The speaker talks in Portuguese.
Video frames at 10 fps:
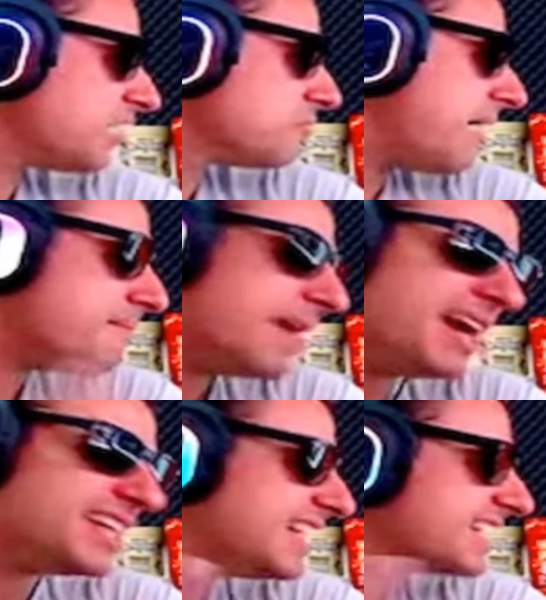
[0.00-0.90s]
numa
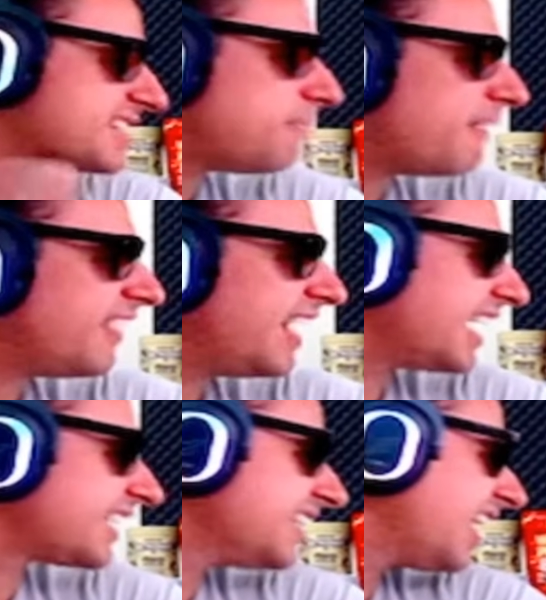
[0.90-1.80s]
merda dessa para falar
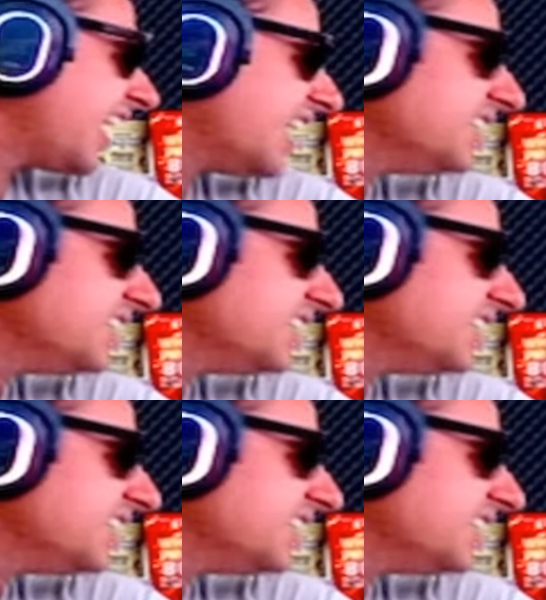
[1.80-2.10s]
aqui, caralho?